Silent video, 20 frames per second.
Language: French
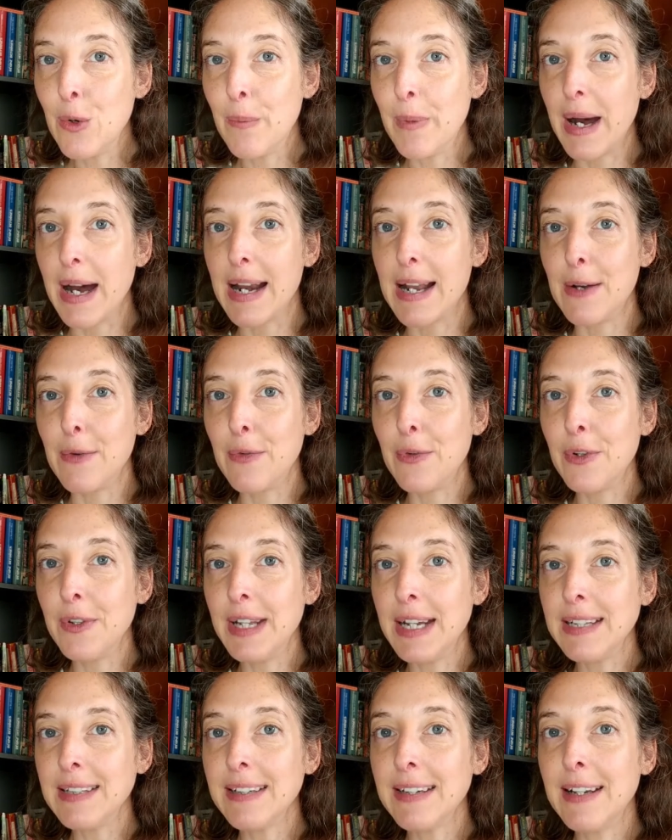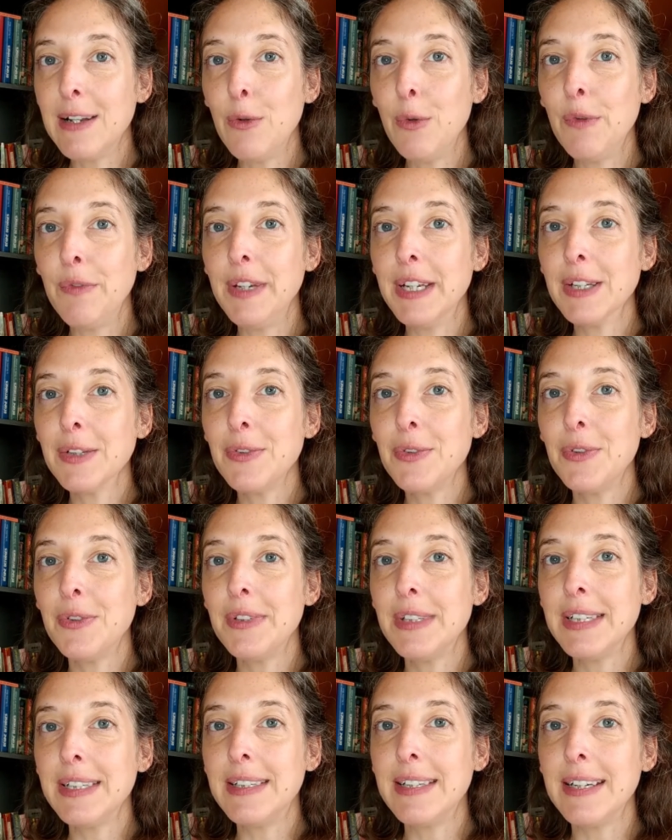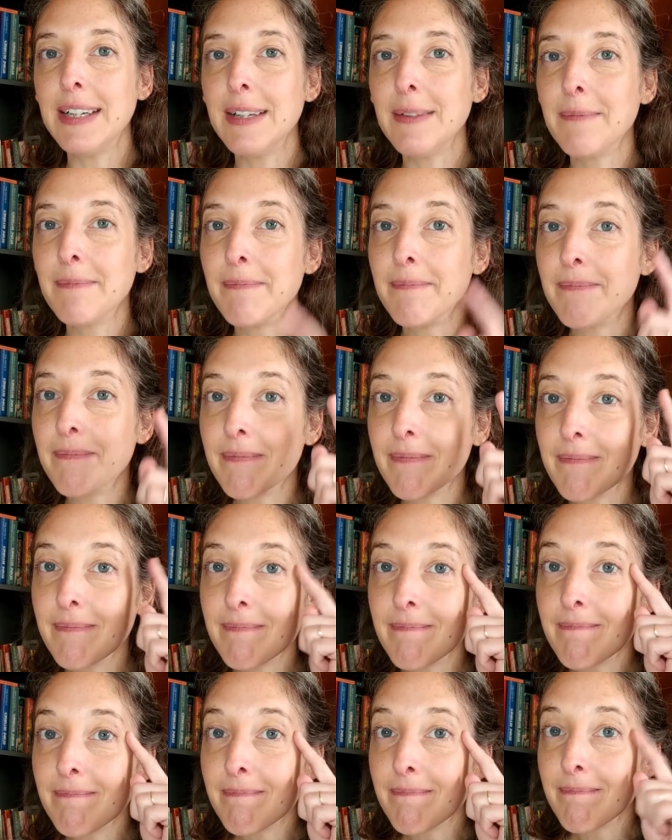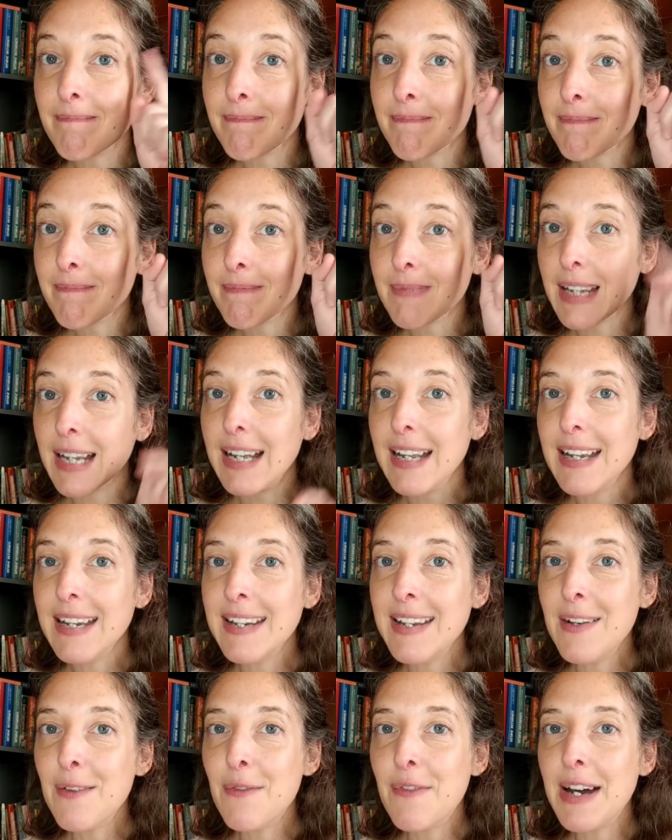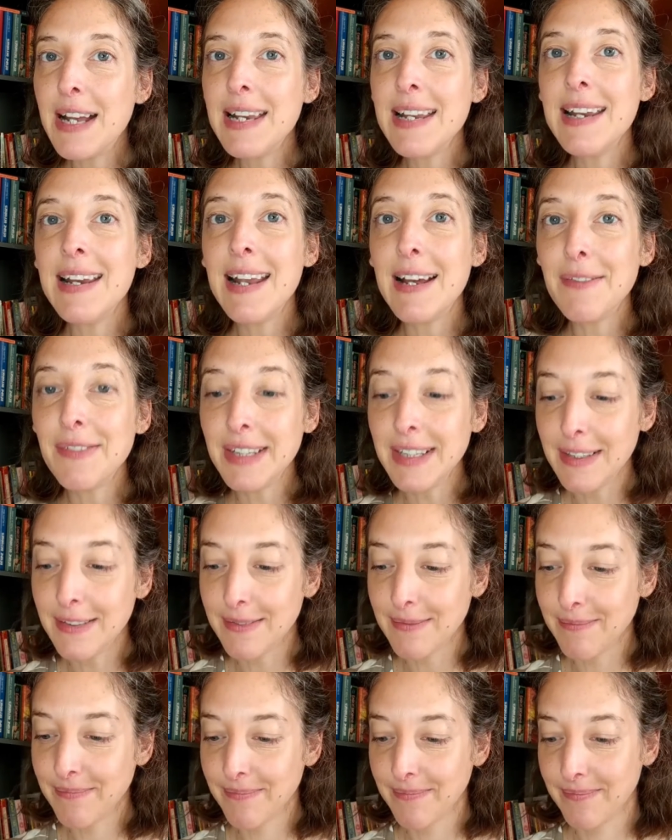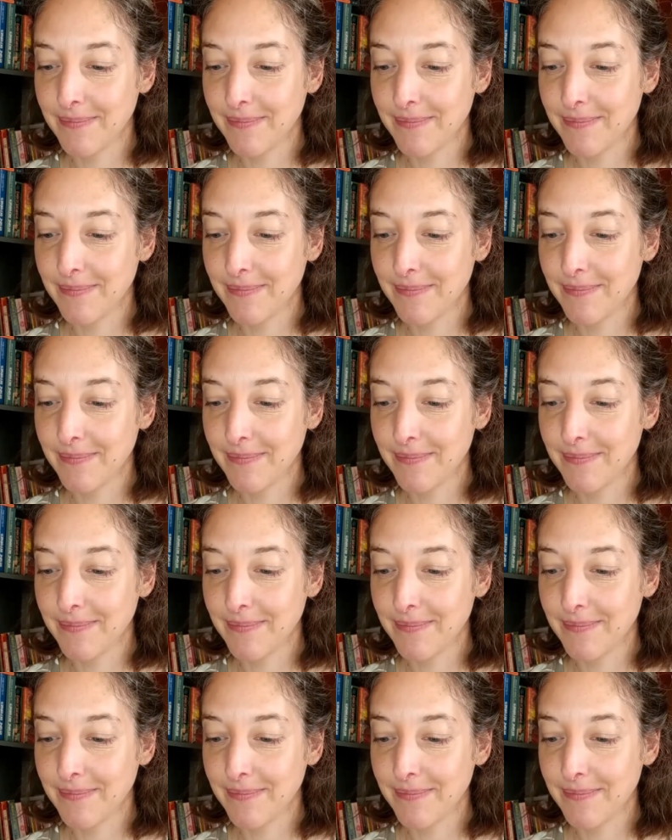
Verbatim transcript: yeux par la fenêtre, il lui vient une idée. Il va les laver.